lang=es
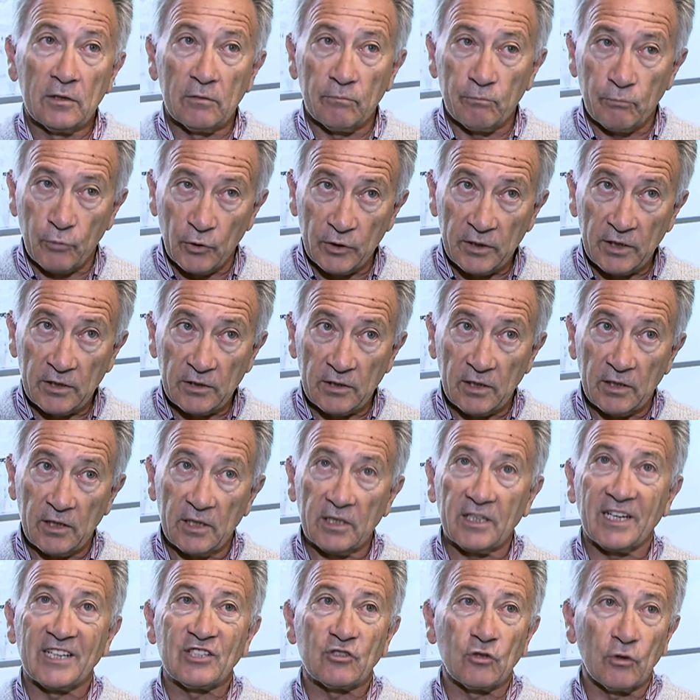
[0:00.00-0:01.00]
pueden tener
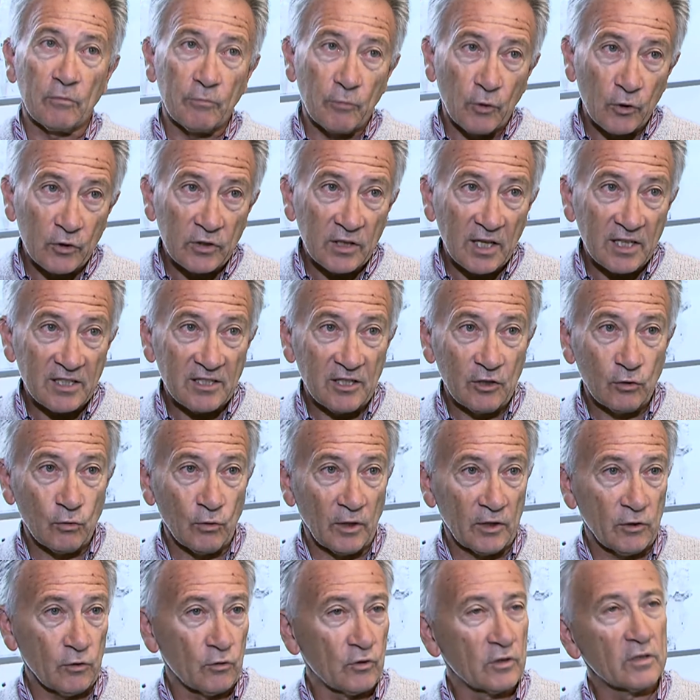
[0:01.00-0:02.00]
que soportar
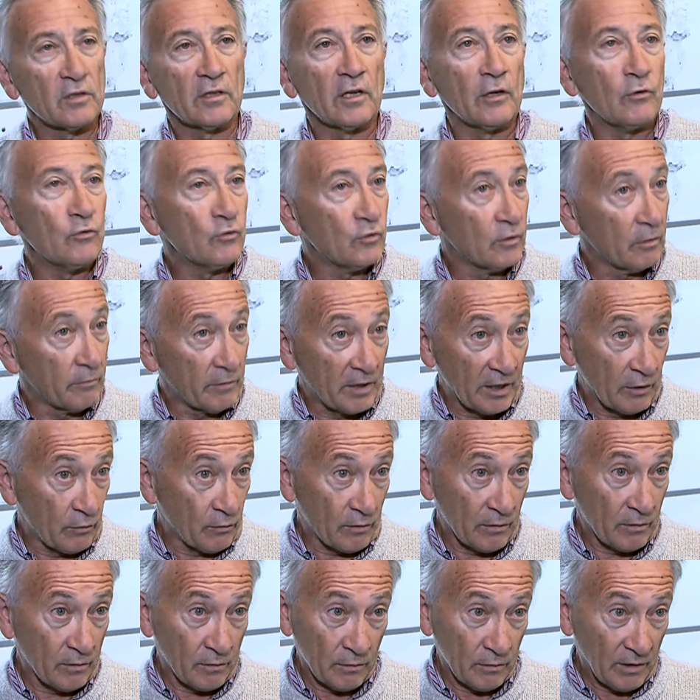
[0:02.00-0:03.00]
situaciones que un hombre
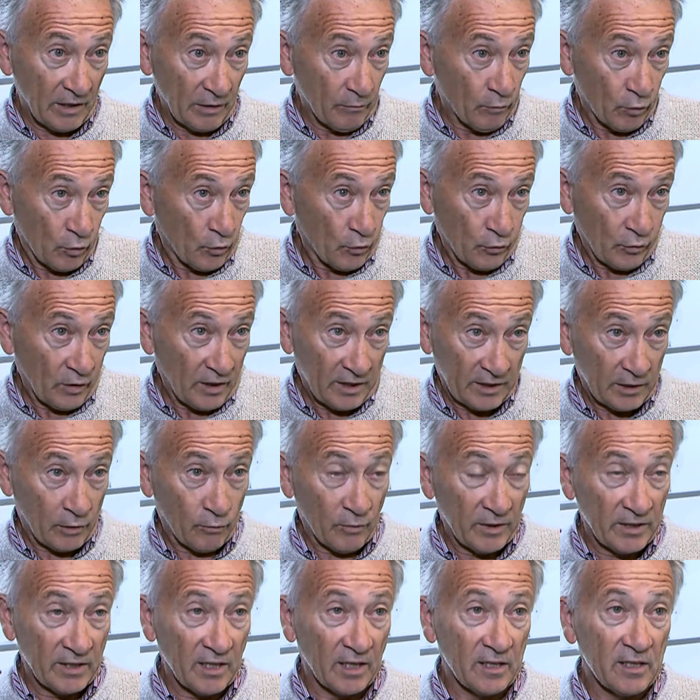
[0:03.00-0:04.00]
no a lo mejor no las
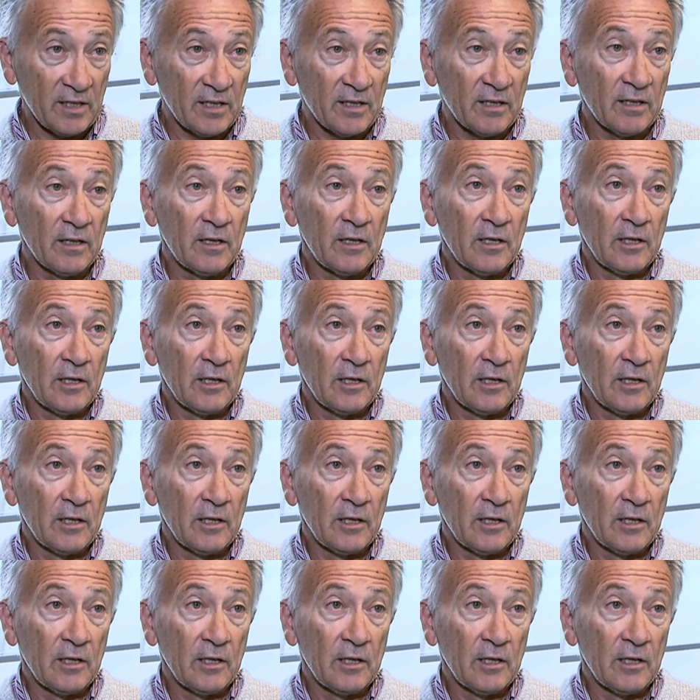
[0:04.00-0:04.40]
aguantaría